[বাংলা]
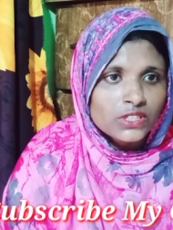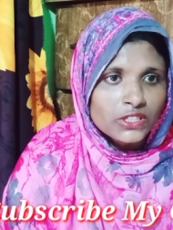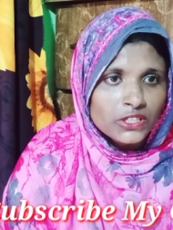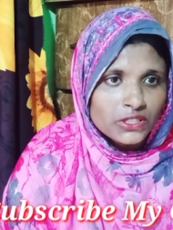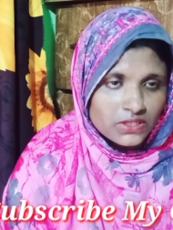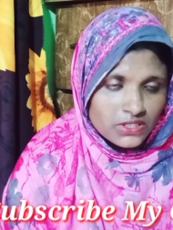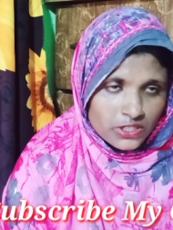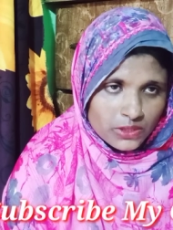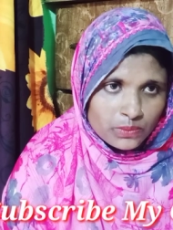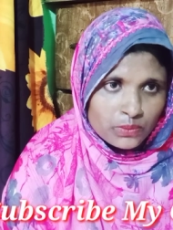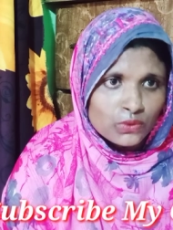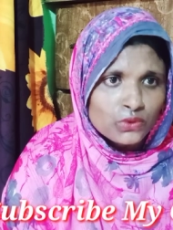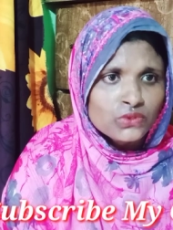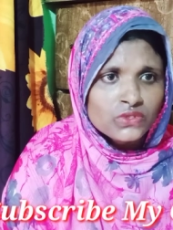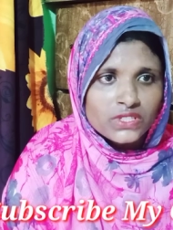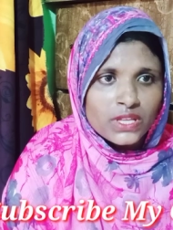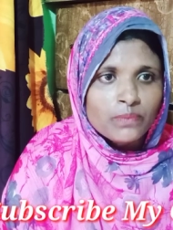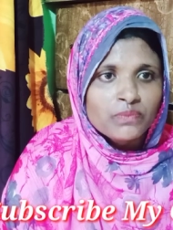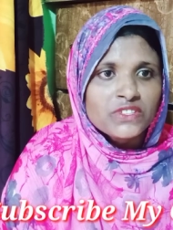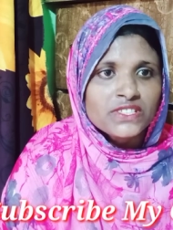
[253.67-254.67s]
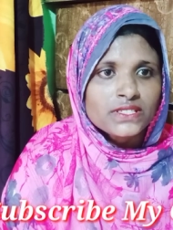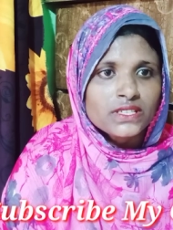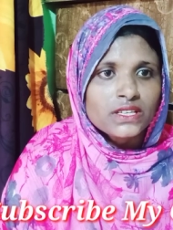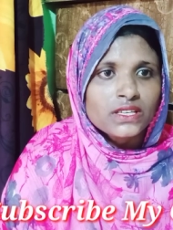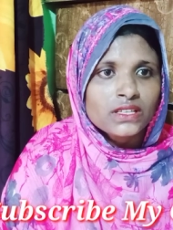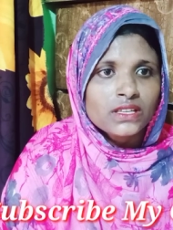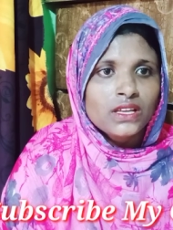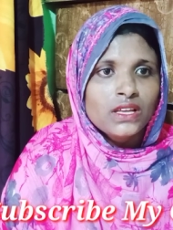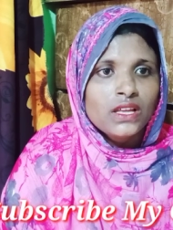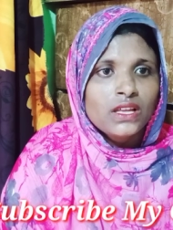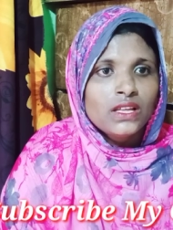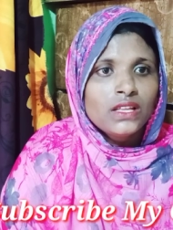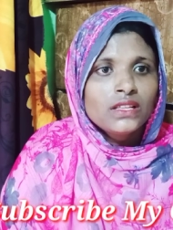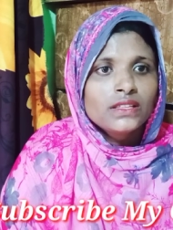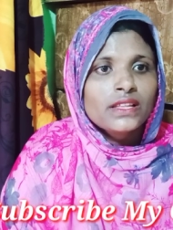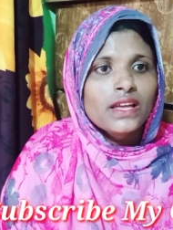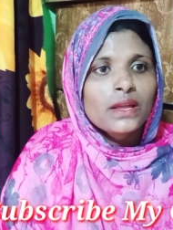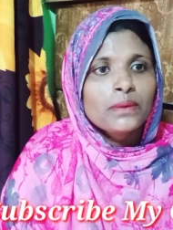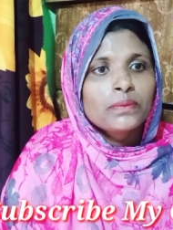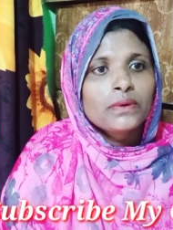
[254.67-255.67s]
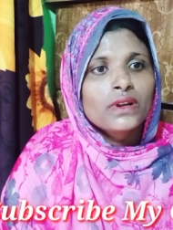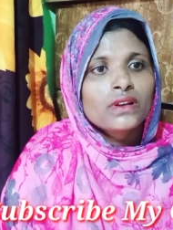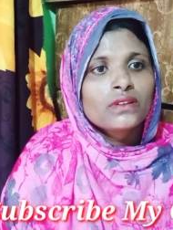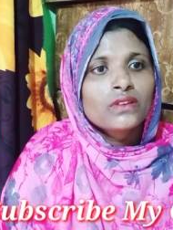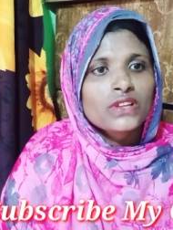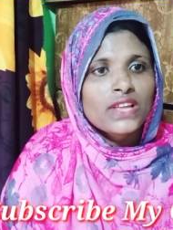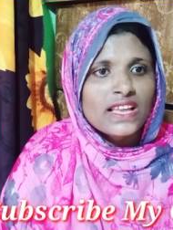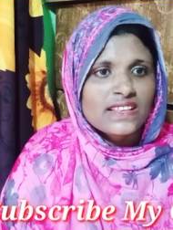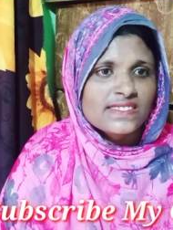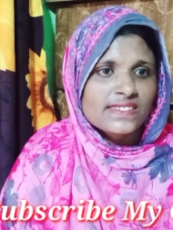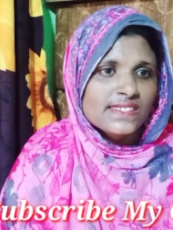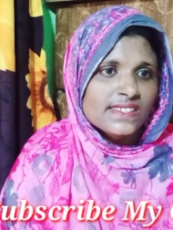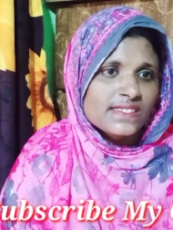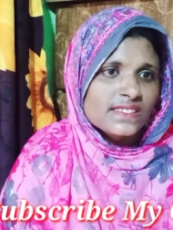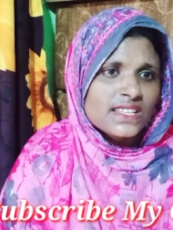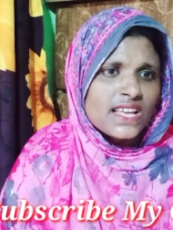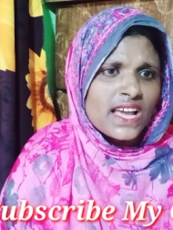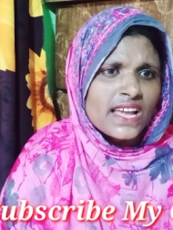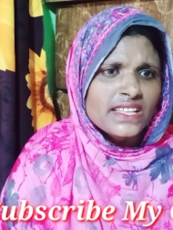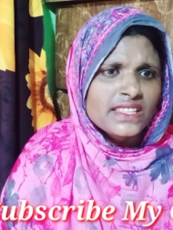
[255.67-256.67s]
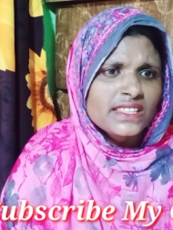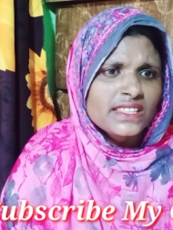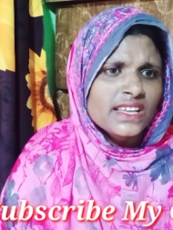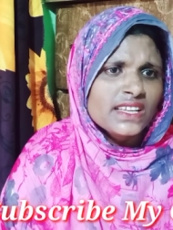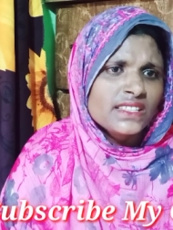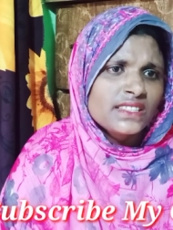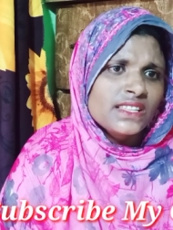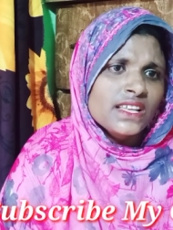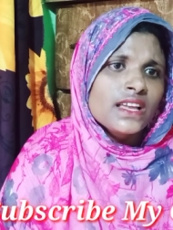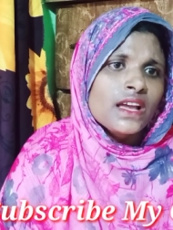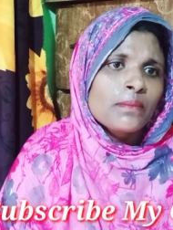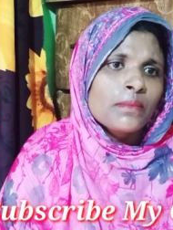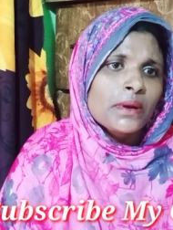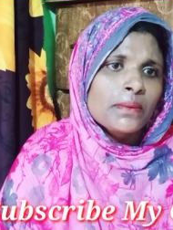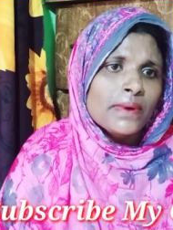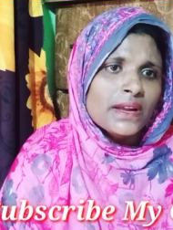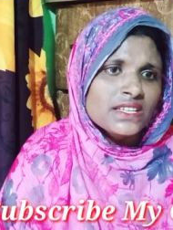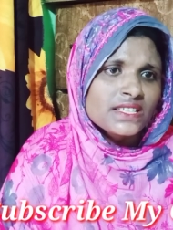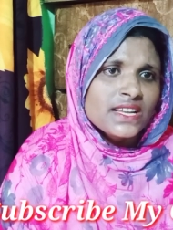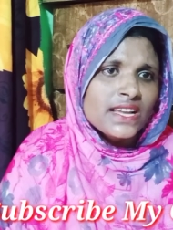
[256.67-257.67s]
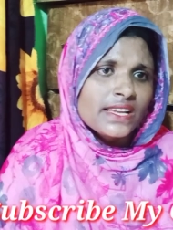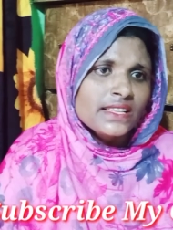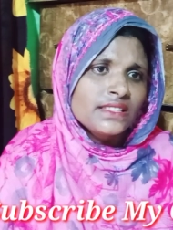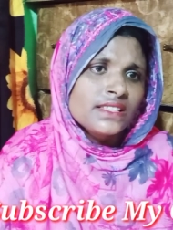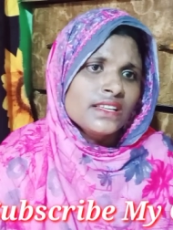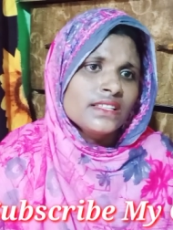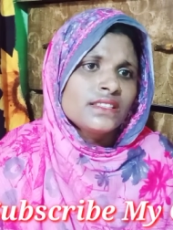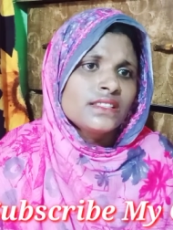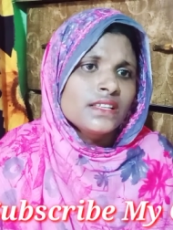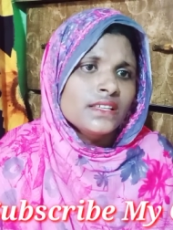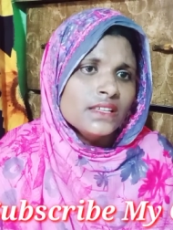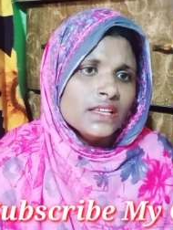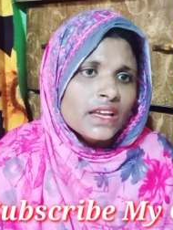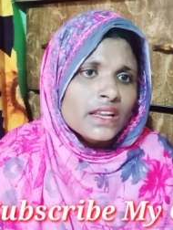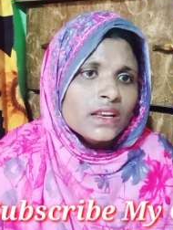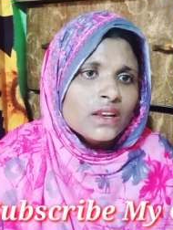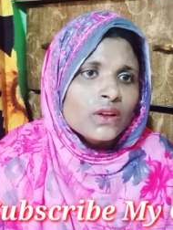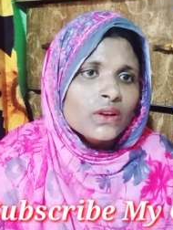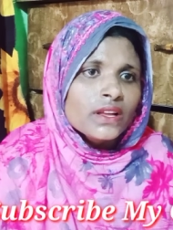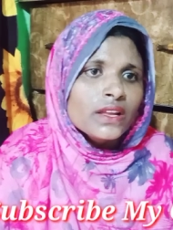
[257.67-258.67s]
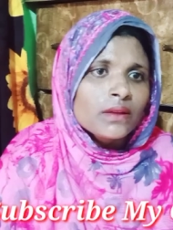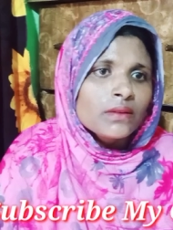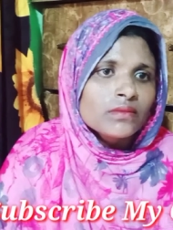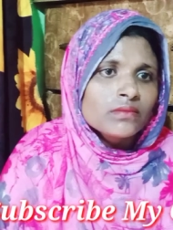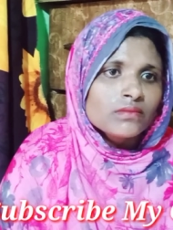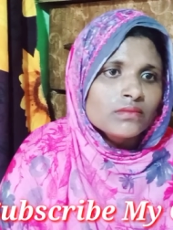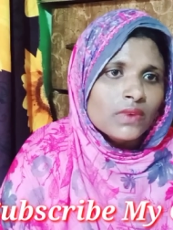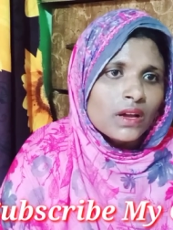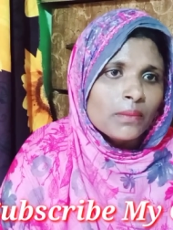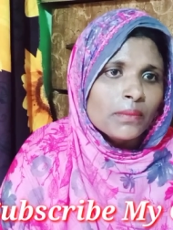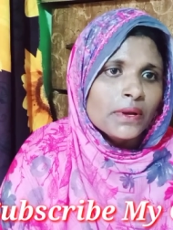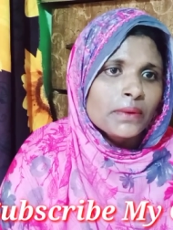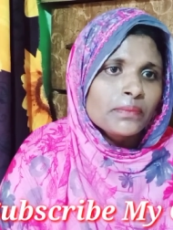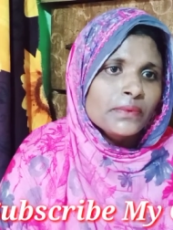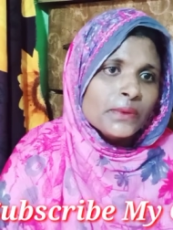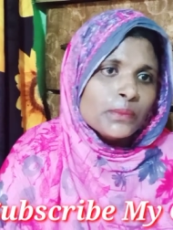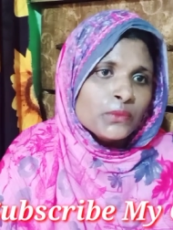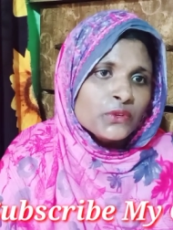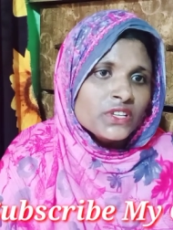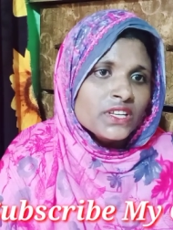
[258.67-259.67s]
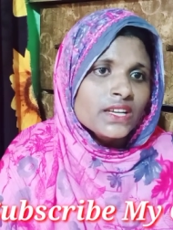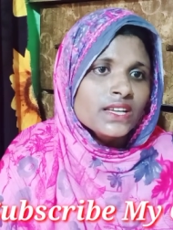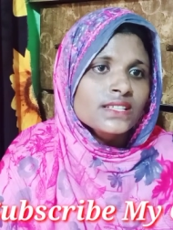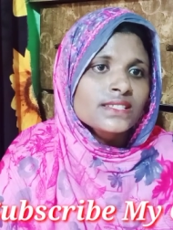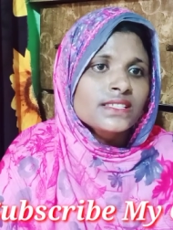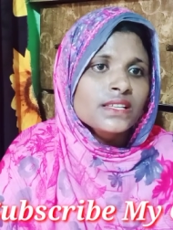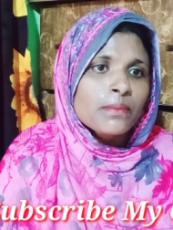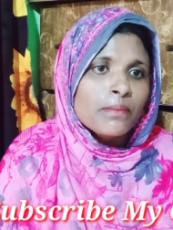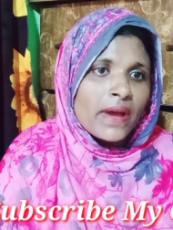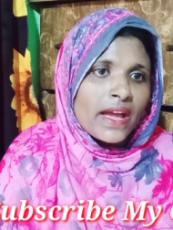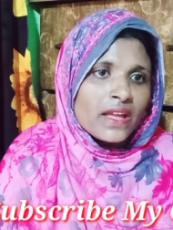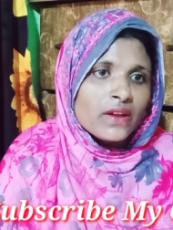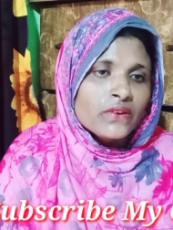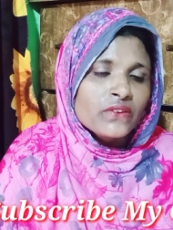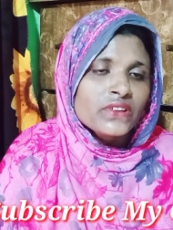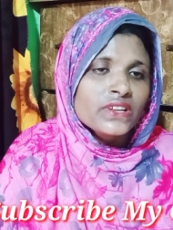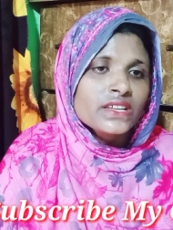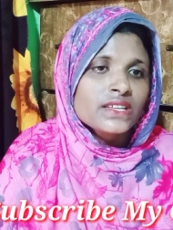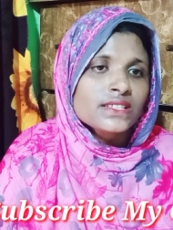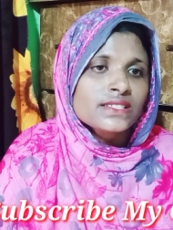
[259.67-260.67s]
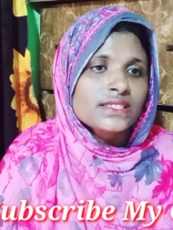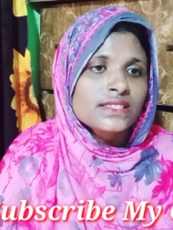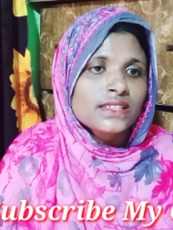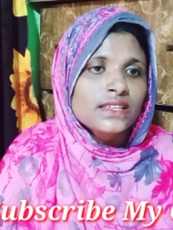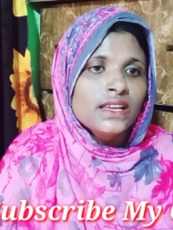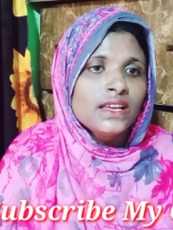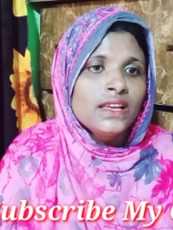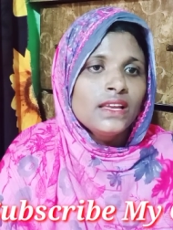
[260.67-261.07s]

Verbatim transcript: সে প্রস্তাব দিছিলে তারপর ওই আস্তে আস্তে আইতে আইতেই আমার বাসায় আইতে আইতেই হের লগে আমার প্রেম হয়ে গেছে মায়া হয়ে গেছে